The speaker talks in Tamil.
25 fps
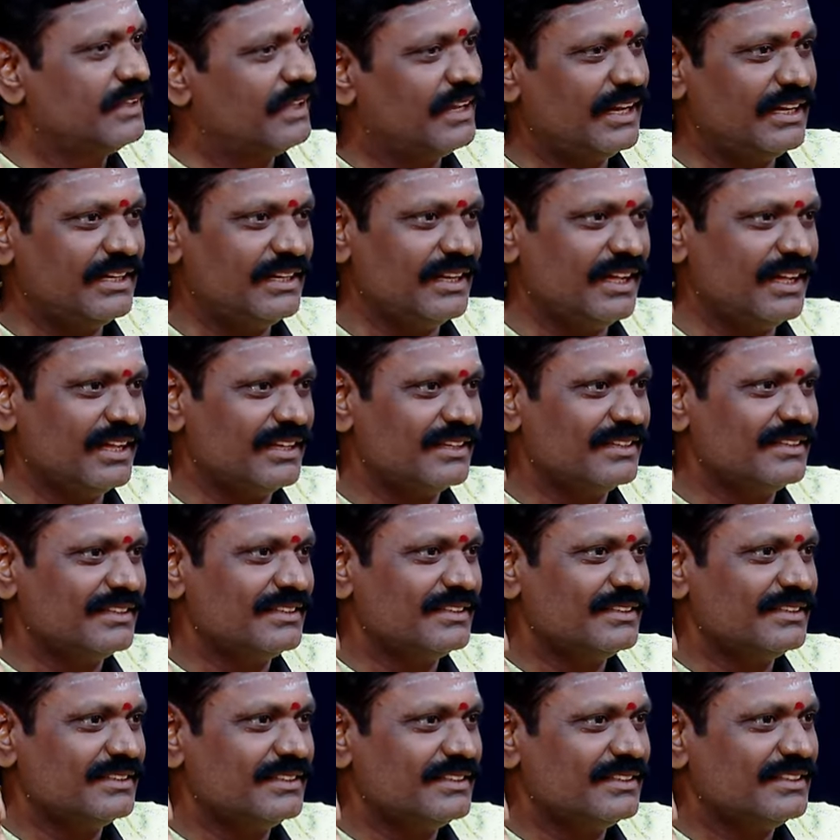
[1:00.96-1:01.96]
ரைட்டா
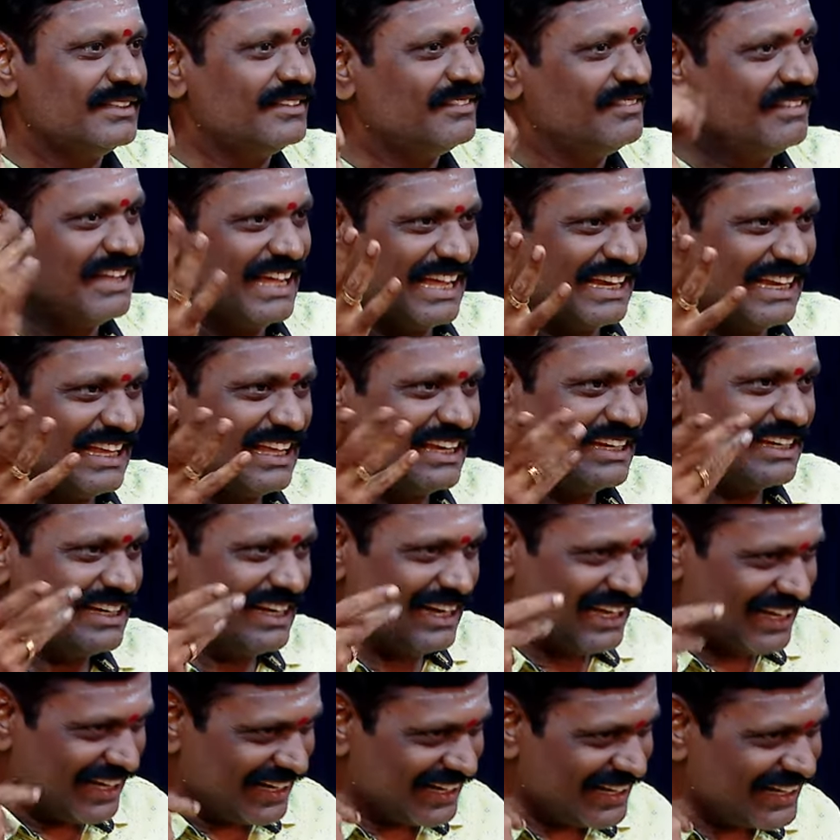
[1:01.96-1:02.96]
இது வேறு யாருக்கும்
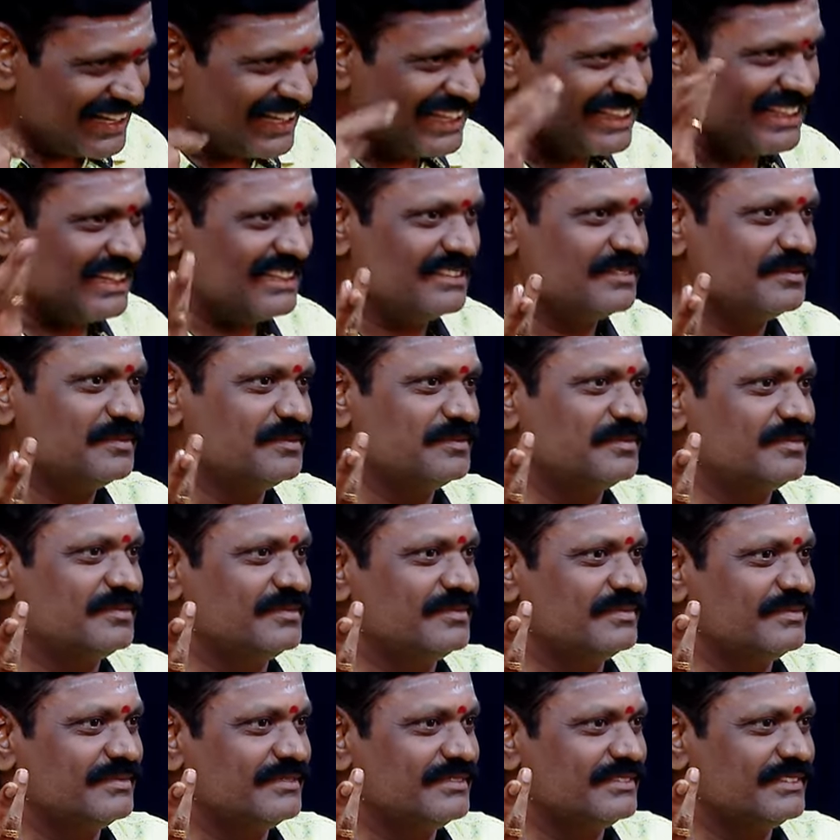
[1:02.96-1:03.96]
இல்லை எனக்கே தான்
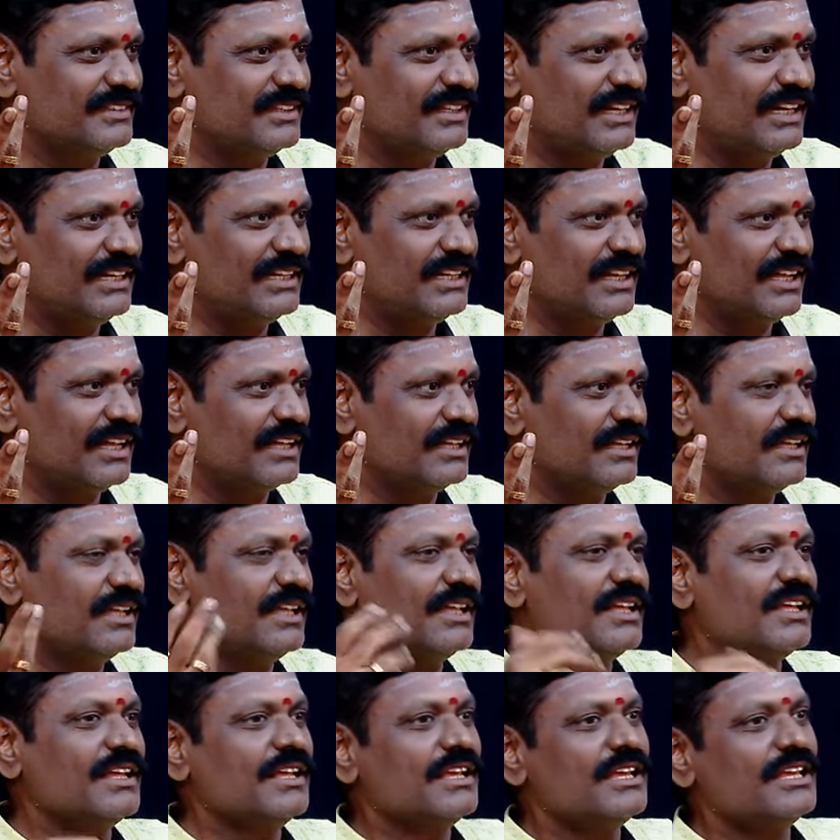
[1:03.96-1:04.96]
ரைட்டா
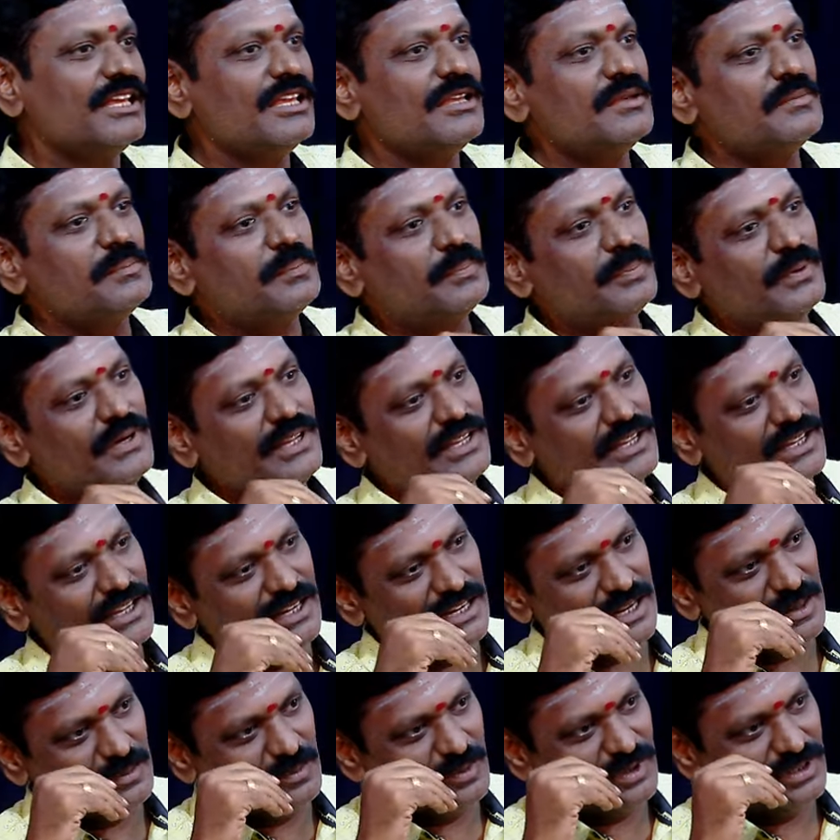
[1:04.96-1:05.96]
இப்படியே
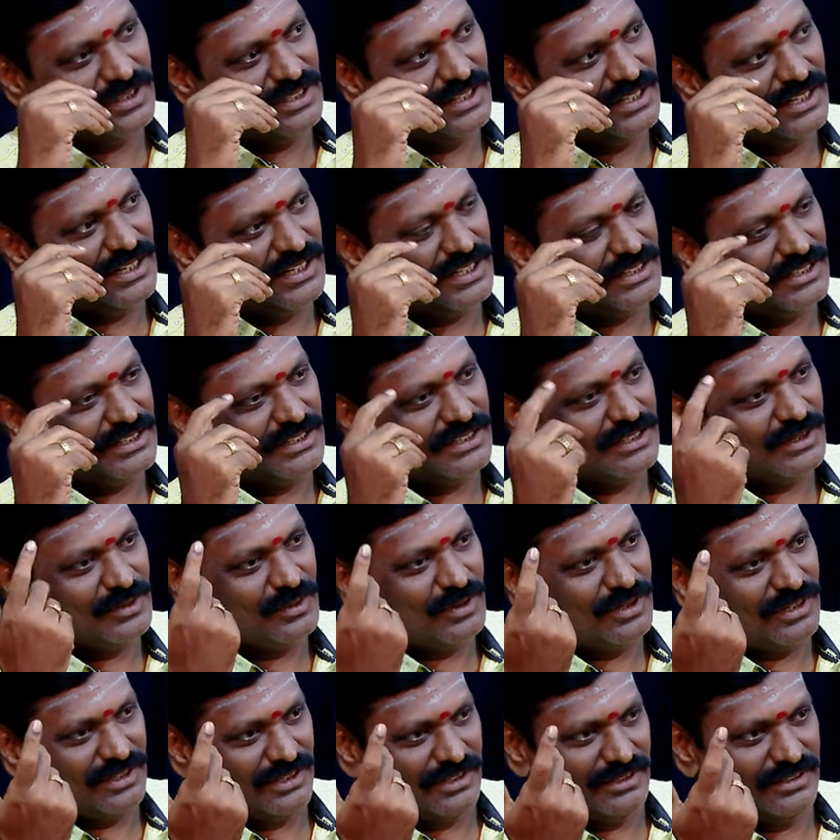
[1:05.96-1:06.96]
நம்ம வந்து கிட்டத்தட்ட
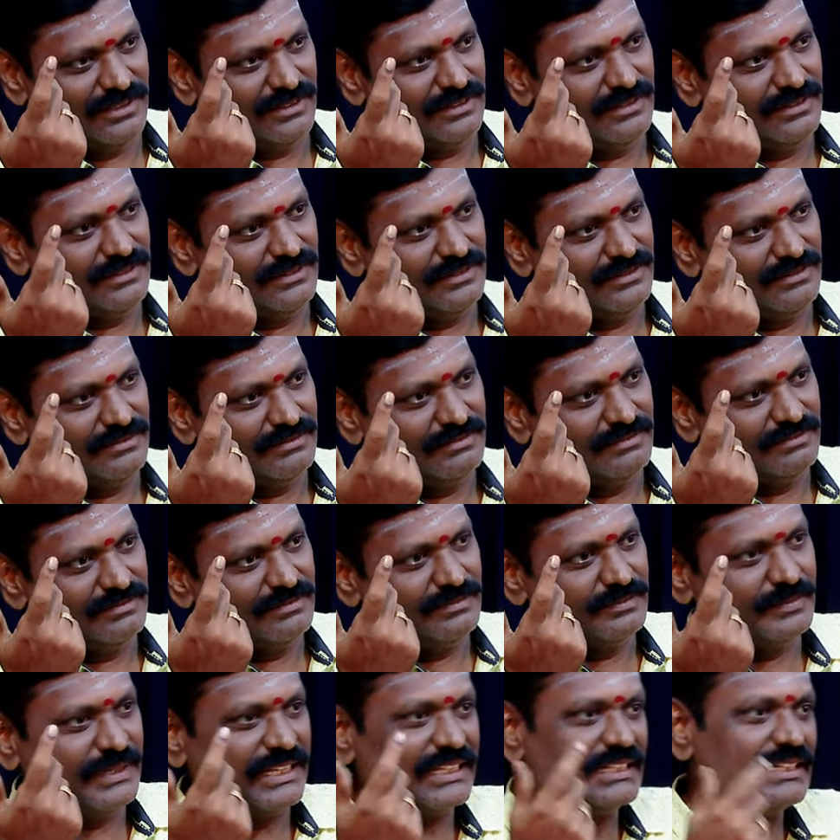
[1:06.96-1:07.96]
ஒரு
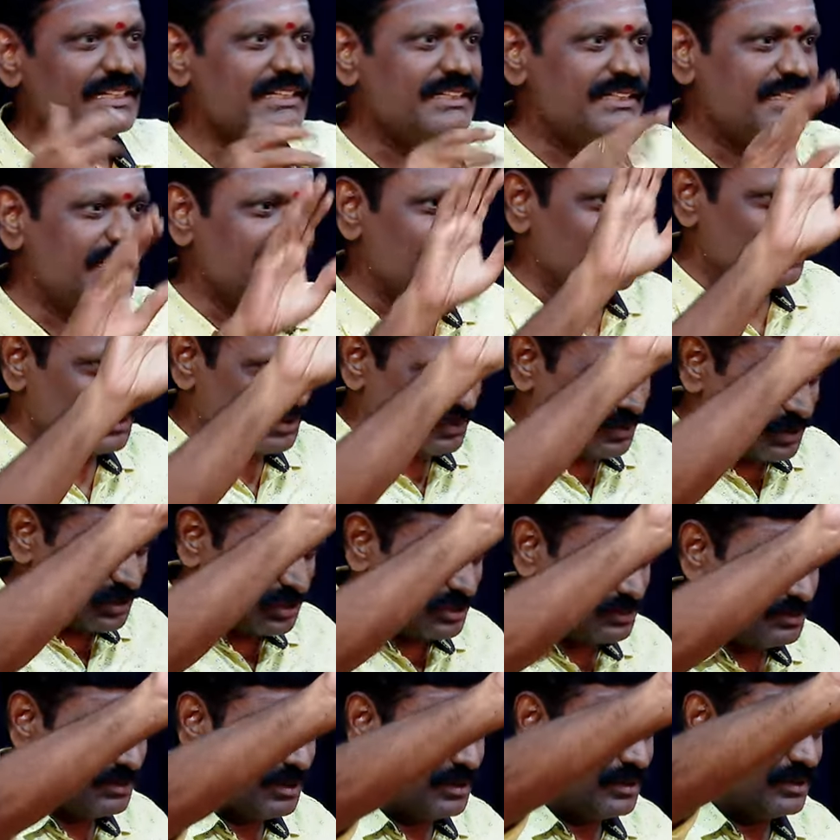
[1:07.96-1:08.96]
பதினெட்டு இருபது
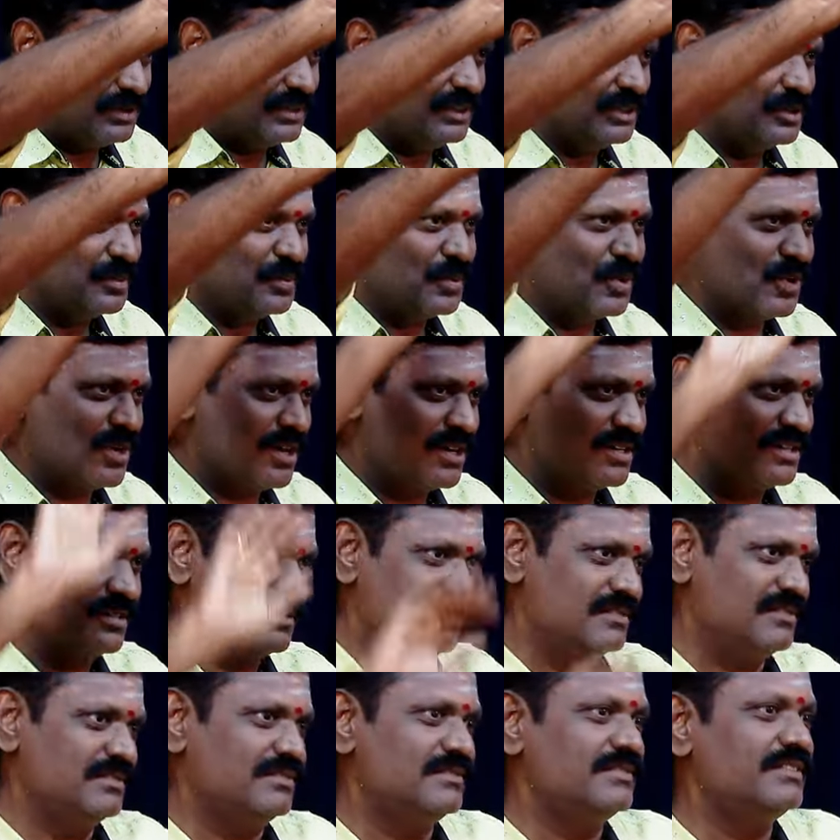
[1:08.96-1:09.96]
வருஷமாக இந்த
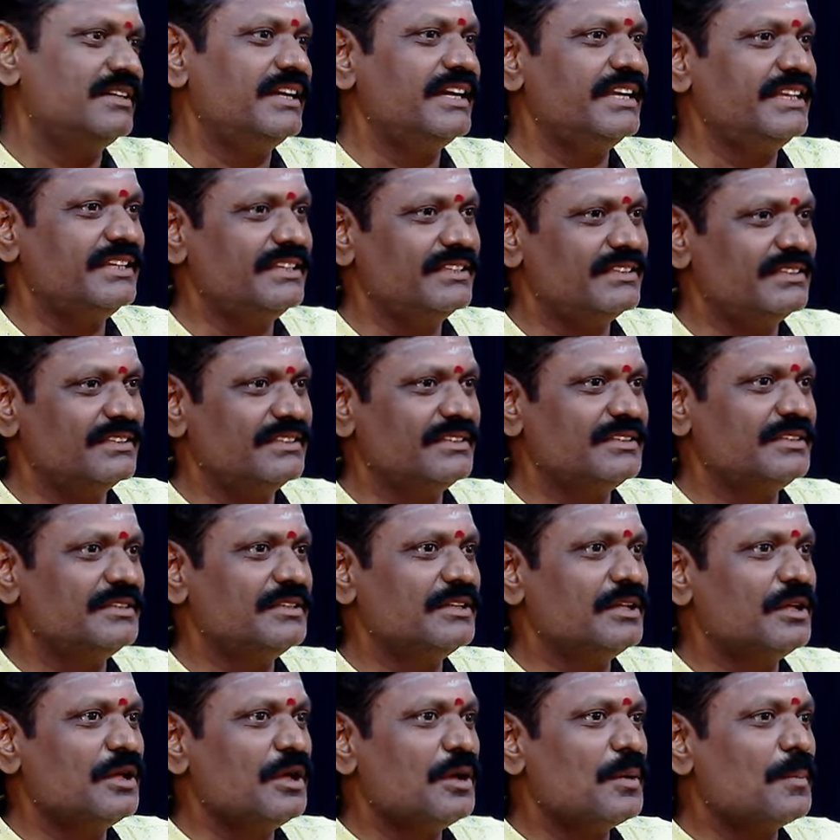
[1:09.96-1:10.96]
போராட்டம் நீடிக்குது
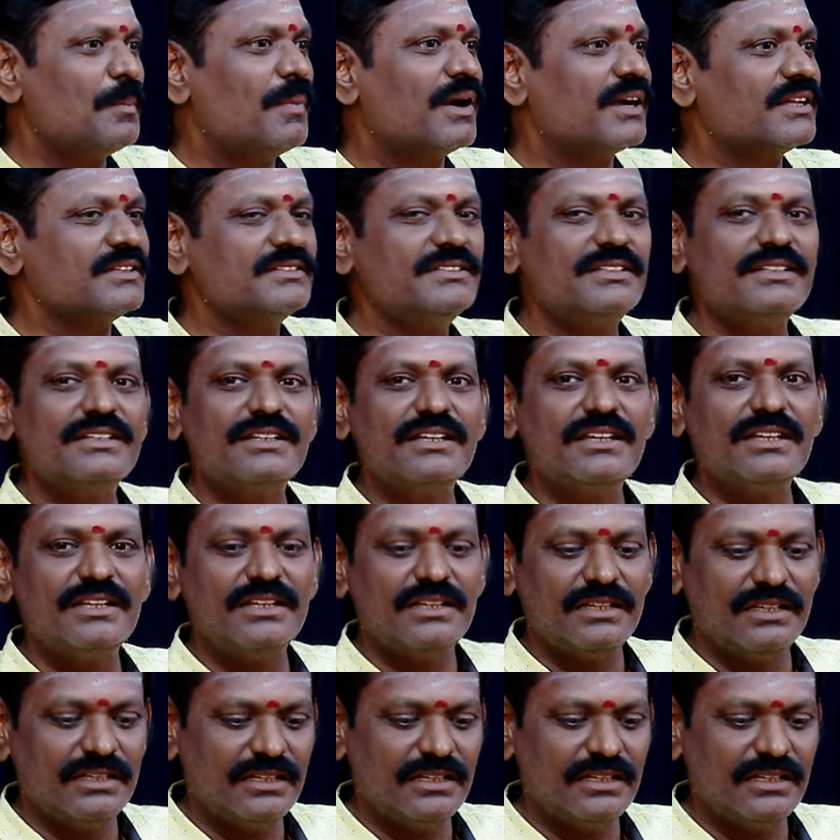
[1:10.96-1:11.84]
மனசுக்கு